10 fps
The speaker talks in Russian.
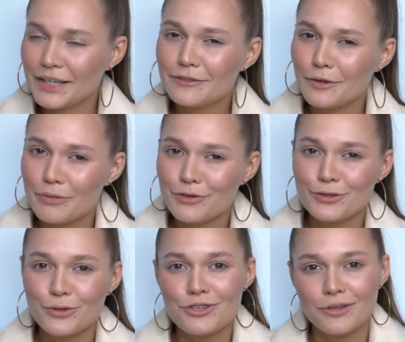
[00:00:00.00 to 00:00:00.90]
На этот вопрос
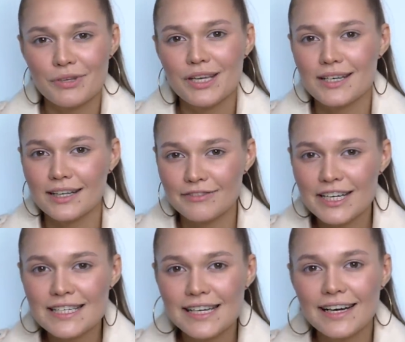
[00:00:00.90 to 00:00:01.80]
точно мне не
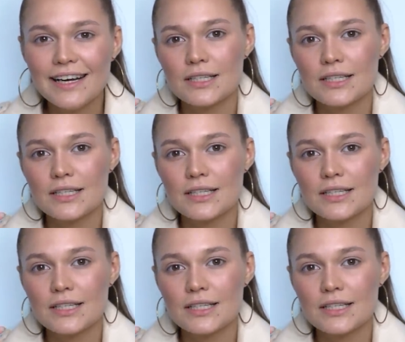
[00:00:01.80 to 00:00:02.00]
ответили.